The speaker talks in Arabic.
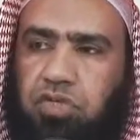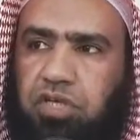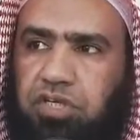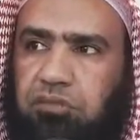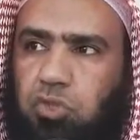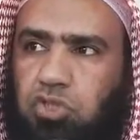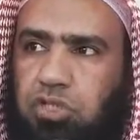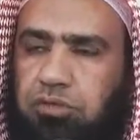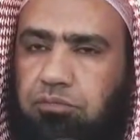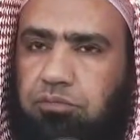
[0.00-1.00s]
في صحيح
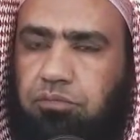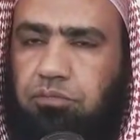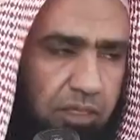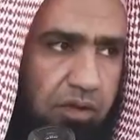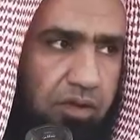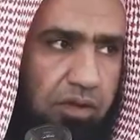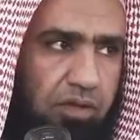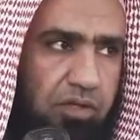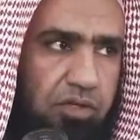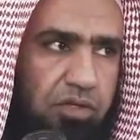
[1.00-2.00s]
مسلم
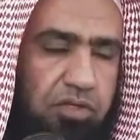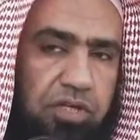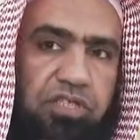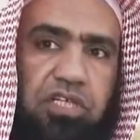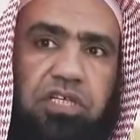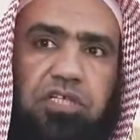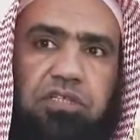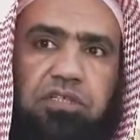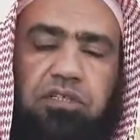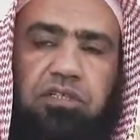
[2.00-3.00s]

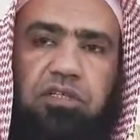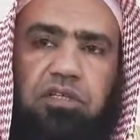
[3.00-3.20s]
يزيد